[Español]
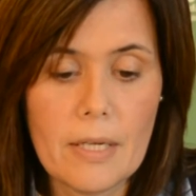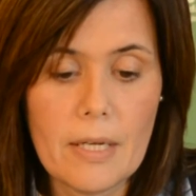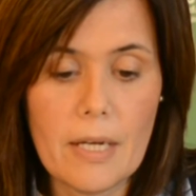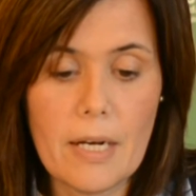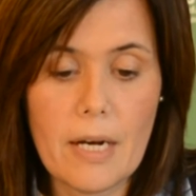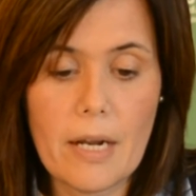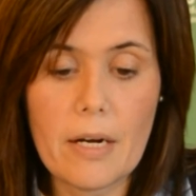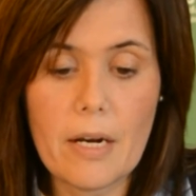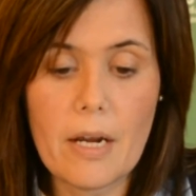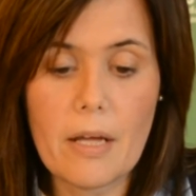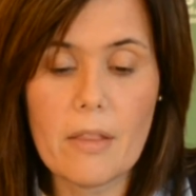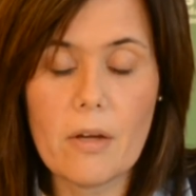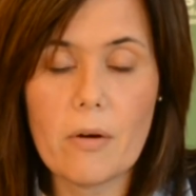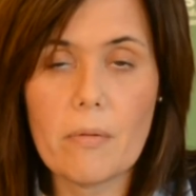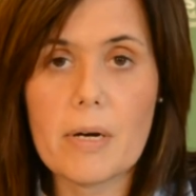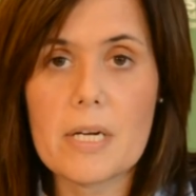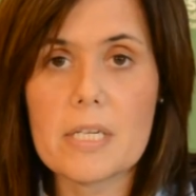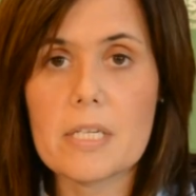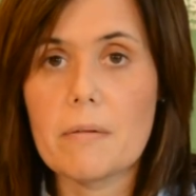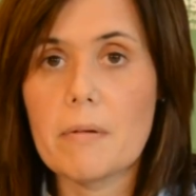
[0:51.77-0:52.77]
El área de
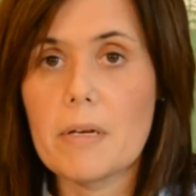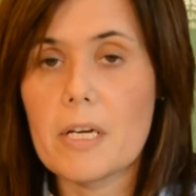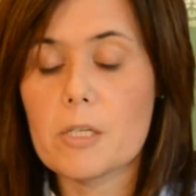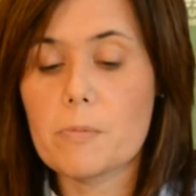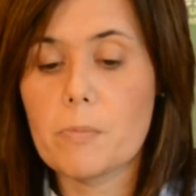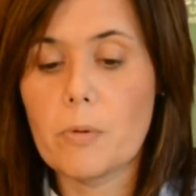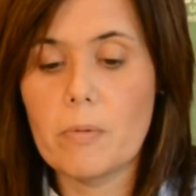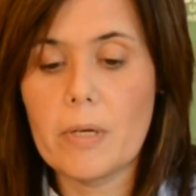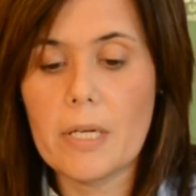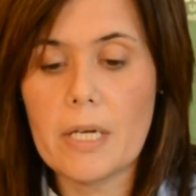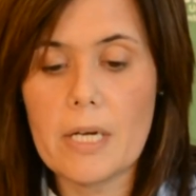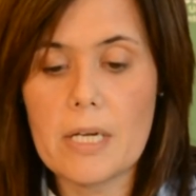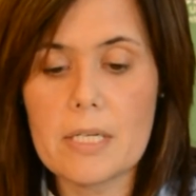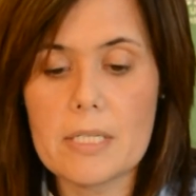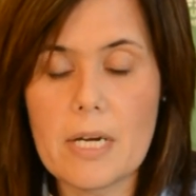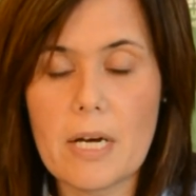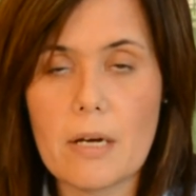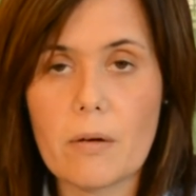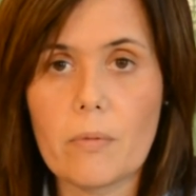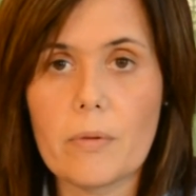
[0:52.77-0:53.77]
obras y vías
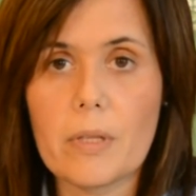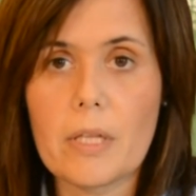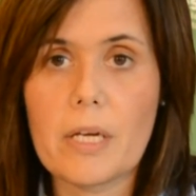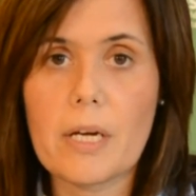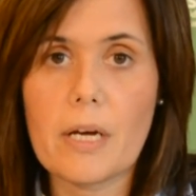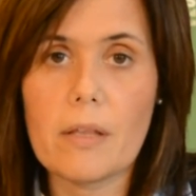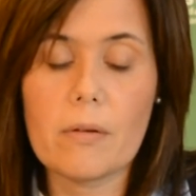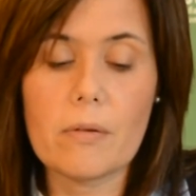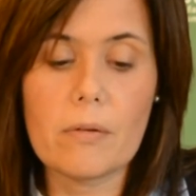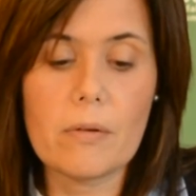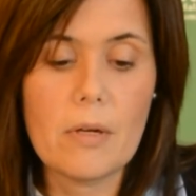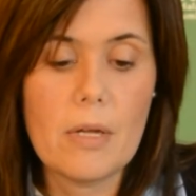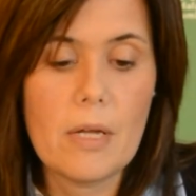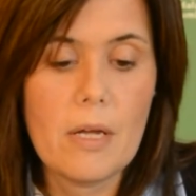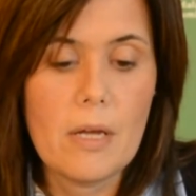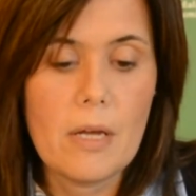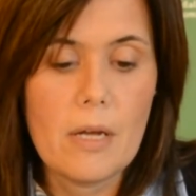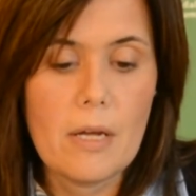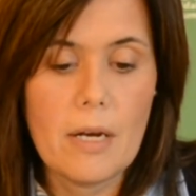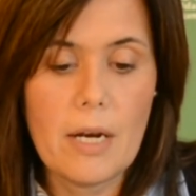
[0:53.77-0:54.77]
públicas ha adjudicado
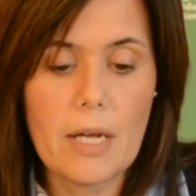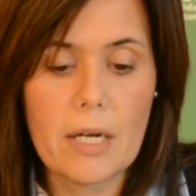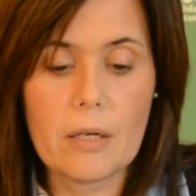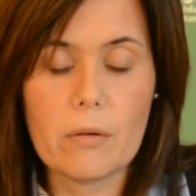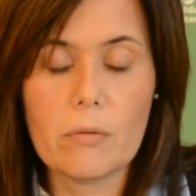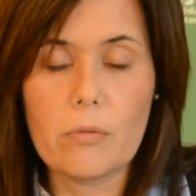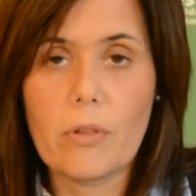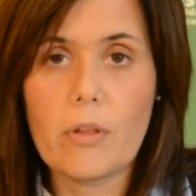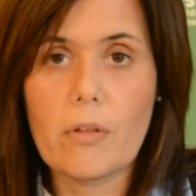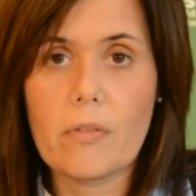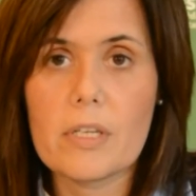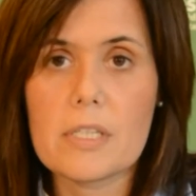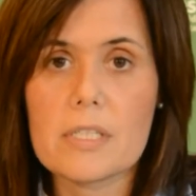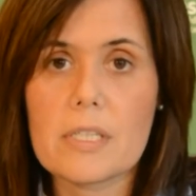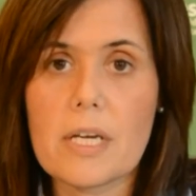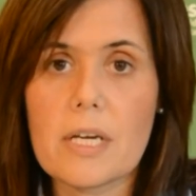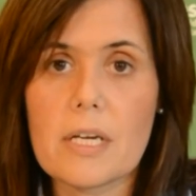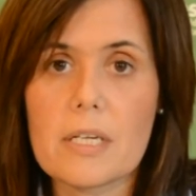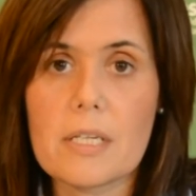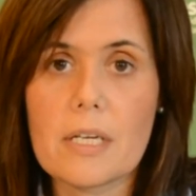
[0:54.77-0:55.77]
la ejecución de,
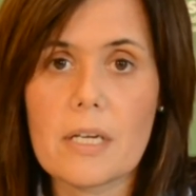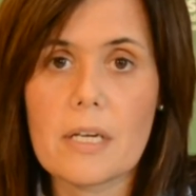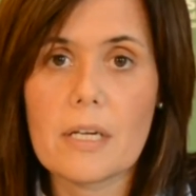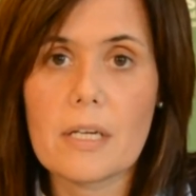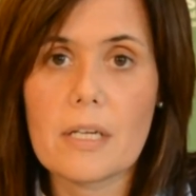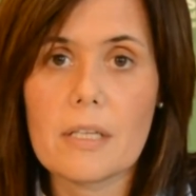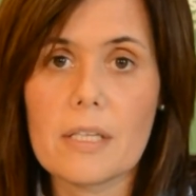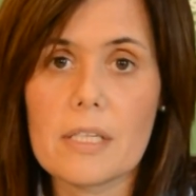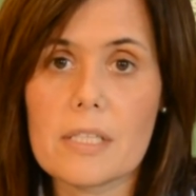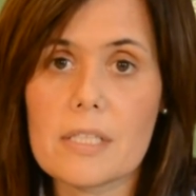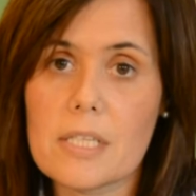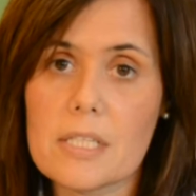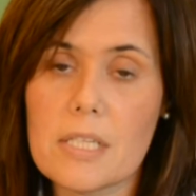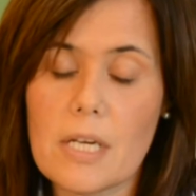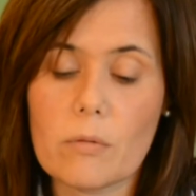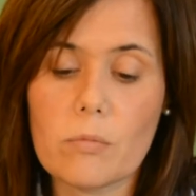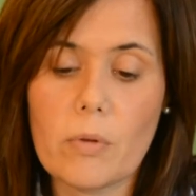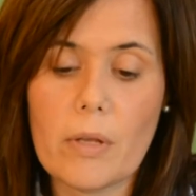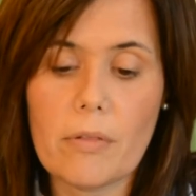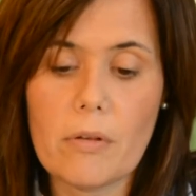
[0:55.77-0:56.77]
de estas
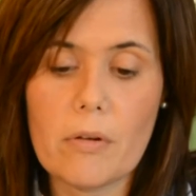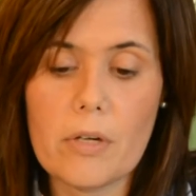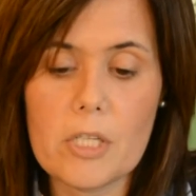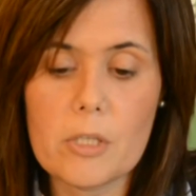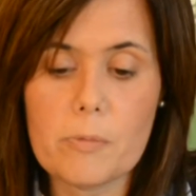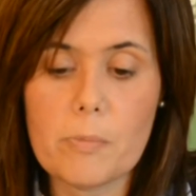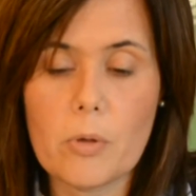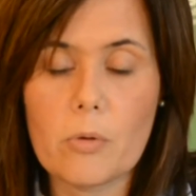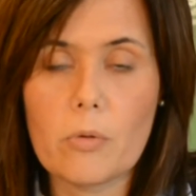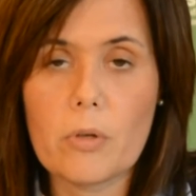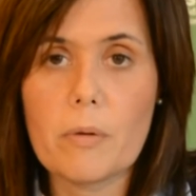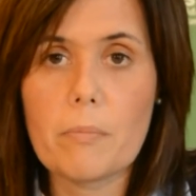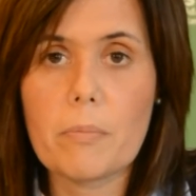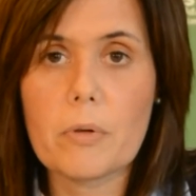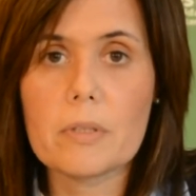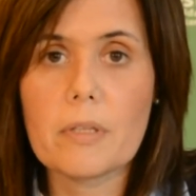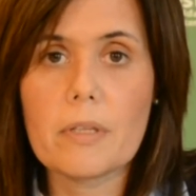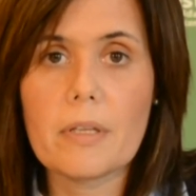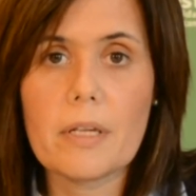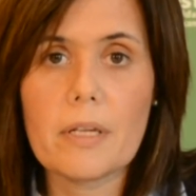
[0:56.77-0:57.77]
actuaciones por un
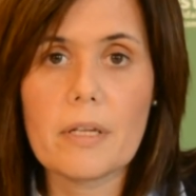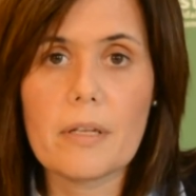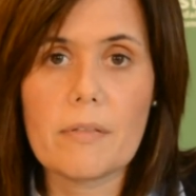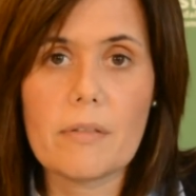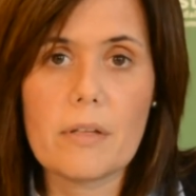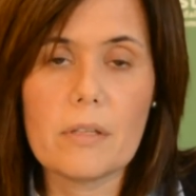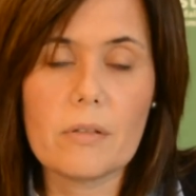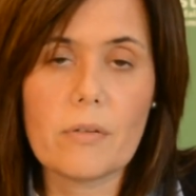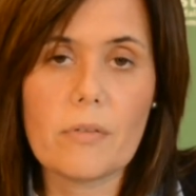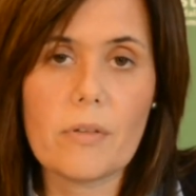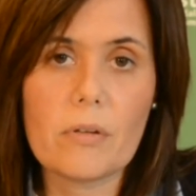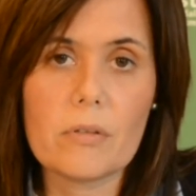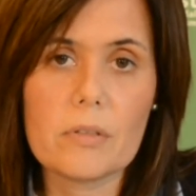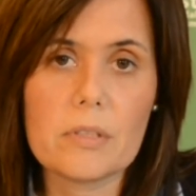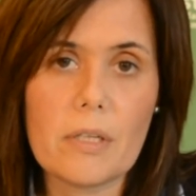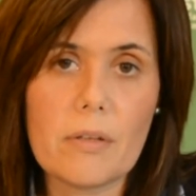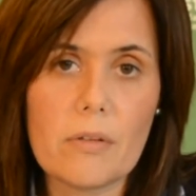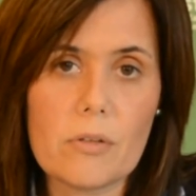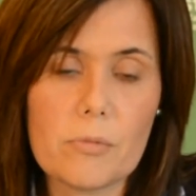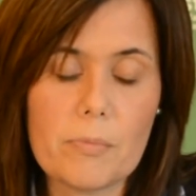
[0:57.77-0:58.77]
importe de
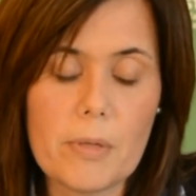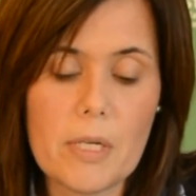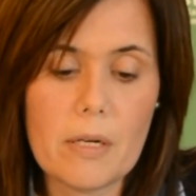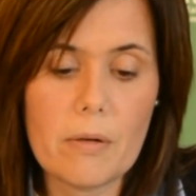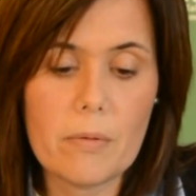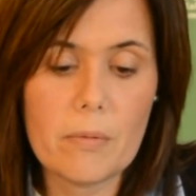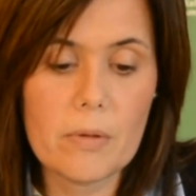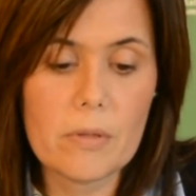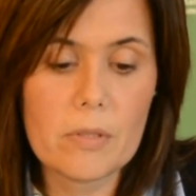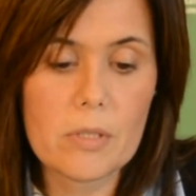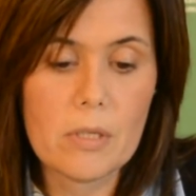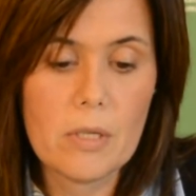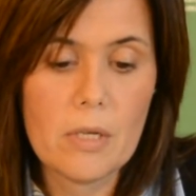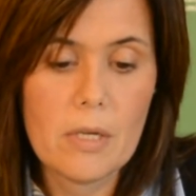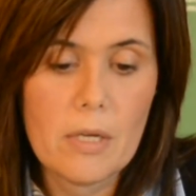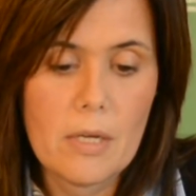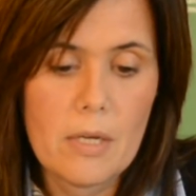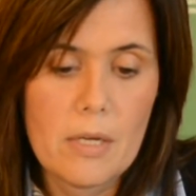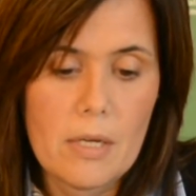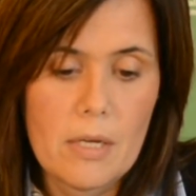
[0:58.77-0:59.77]
152.000 euros.
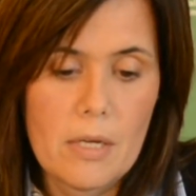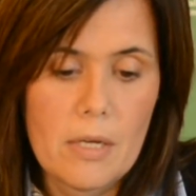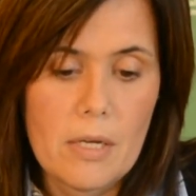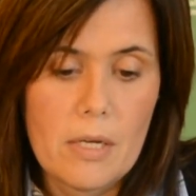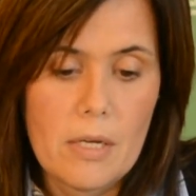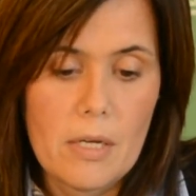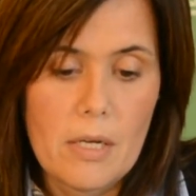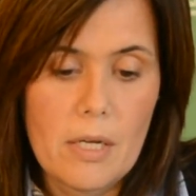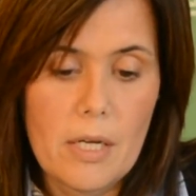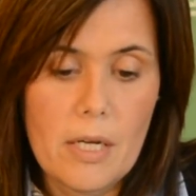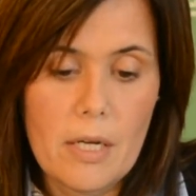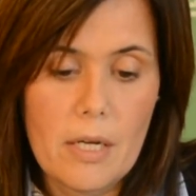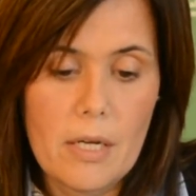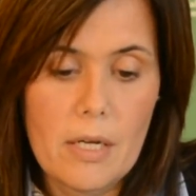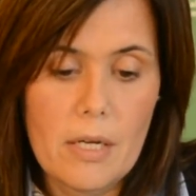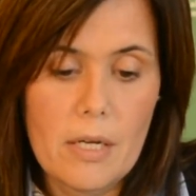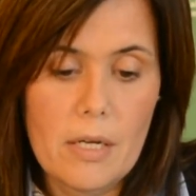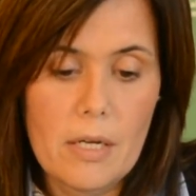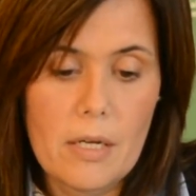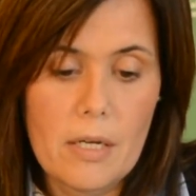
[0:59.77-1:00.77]

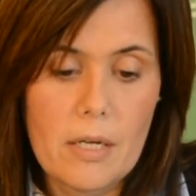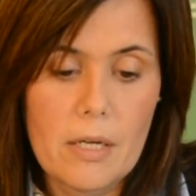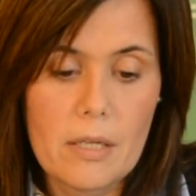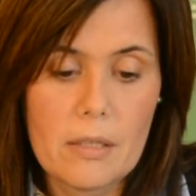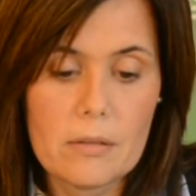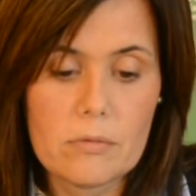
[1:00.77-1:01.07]
Eh,